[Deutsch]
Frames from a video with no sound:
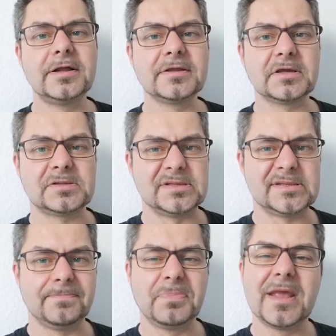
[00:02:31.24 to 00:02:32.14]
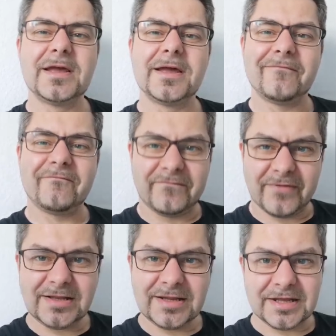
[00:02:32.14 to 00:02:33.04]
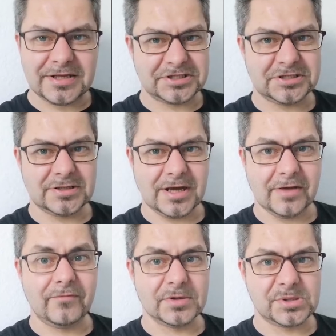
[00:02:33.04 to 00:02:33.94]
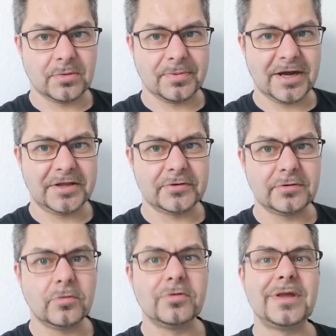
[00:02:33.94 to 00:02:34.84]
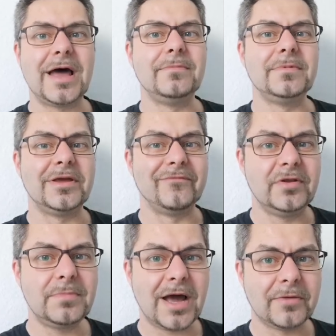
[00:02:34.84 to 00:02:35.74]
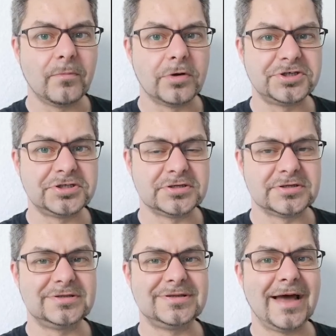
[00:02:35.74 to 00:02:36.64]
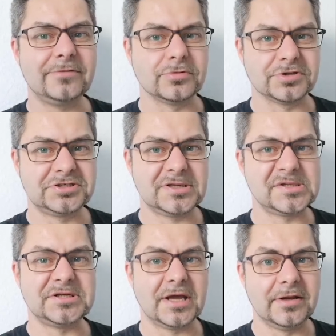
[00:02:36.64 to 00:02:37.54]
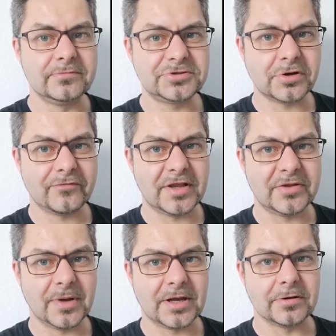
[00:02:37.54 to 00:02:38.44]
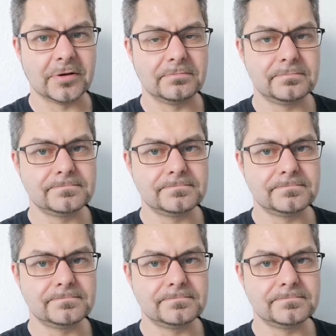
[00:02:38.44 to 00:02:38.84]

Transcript: Drittens, wenn ich ein Virus verbreite und einen Gewinn machen möchte dadurch, dass ich einen Impfstoff entwickle,